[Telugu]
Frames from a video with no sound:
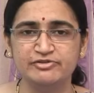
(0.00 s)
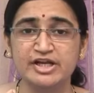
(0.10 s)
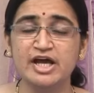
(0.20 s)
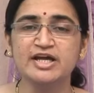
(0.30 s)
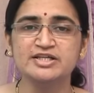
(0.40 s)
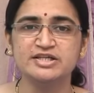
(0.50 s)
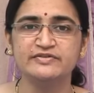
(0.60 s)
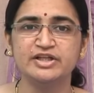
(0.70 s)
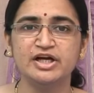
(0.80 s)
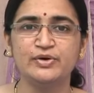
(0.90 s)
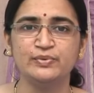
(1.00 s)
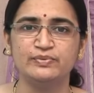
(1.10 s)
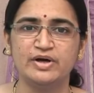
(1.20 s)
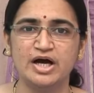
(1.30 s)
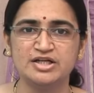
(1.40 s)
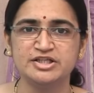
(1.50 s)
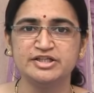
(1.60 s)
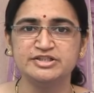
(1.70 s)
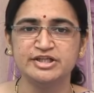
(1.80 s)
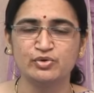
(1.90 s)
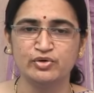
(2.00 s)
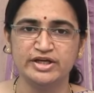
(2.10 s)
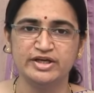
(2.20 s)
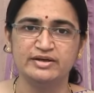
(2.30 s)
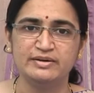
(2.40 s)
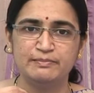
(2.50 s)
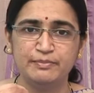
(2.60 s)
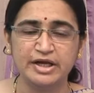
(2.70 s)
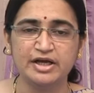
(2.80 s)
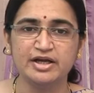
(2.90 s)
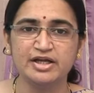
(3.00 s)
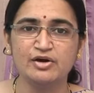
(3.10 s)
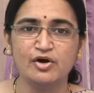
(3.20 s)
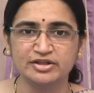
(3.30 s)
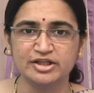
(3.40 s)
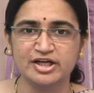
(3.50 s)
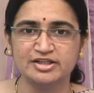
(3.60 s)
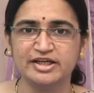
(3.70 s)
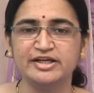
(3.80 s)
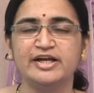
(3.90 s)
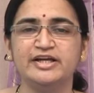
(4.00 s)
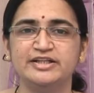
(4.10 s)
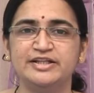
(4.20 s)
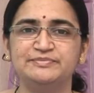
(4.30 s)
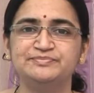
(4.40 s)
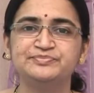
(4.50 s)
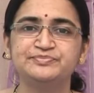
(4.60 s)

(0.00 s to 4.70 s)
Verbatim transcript: వినాయక చవితి నాడు ఆచరించే కొన్ని ప్రక్రియల్లో అంతరార్థాన్ని గ్రహిద్దాం